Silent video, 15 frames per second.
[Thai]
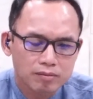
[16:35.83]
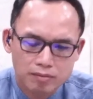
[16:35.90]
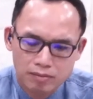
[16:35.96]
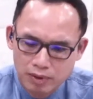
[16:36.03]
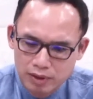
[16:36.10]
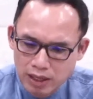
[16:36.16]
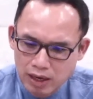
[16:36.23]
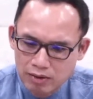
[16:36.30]
พ
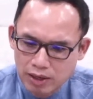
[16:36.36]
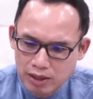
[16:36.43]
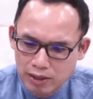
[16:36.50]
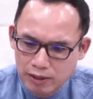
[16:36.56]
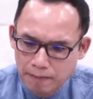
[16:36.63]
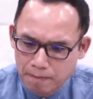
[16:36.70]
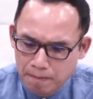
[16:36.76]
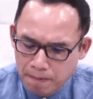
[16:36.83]
ระเจ้าให้
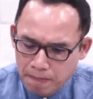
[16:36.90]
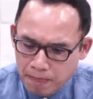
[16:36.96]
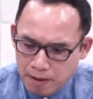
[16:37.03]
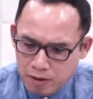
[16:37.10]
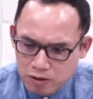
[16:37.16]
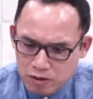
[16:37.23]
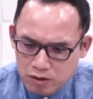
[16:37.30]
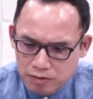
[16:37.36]
ก็
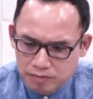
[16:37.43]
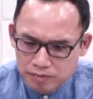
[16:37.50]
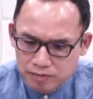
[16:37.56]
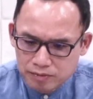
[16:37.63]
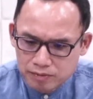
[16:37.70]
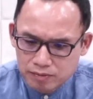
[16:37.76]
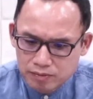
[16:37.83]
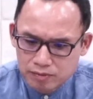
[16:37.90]
คือ
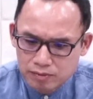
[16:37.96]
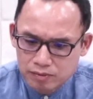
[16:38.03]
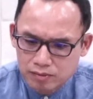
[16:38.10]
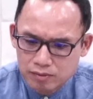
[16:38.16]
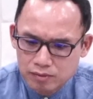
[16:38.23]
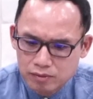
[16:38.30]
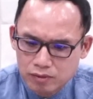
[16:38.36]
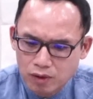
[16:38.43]

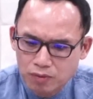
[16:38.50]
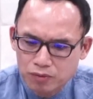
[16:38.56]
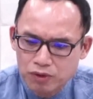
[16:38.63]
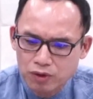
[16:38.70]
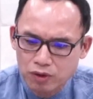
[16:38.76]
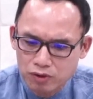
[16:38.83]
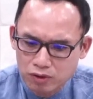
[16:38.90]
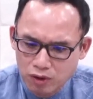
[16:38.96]
ตอบสน
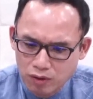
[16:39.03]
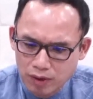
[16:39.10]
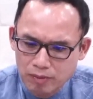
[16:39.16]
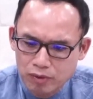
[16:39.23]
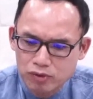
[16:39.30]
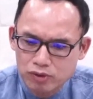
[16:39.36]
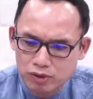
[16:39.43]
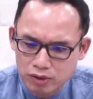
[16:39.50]
องต่อความ
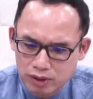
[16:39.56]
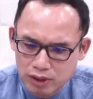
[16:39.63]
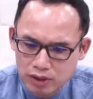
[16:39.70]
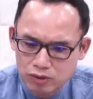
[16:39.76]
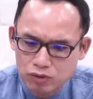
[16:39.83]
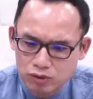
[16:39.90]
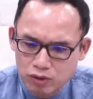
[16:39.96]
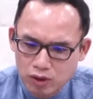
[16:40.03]
รู้สึกที่
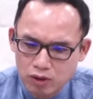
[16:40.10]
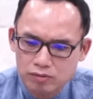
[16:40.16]
ถูกต้อง